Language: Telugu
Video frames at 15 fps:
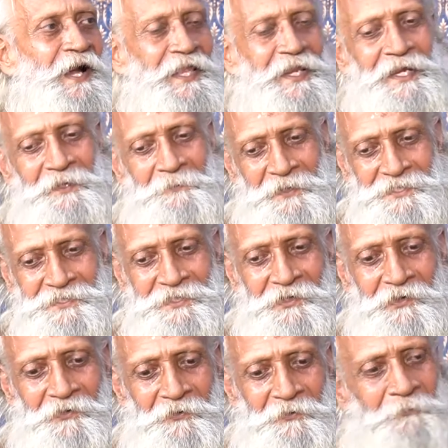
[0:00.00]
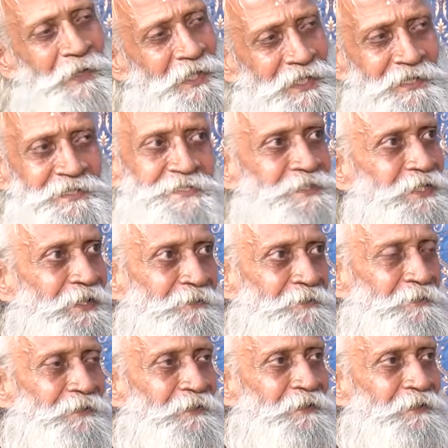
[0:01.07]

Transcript: అలాంటి పరిస్థితిలో బట్టలు ఇస్తారు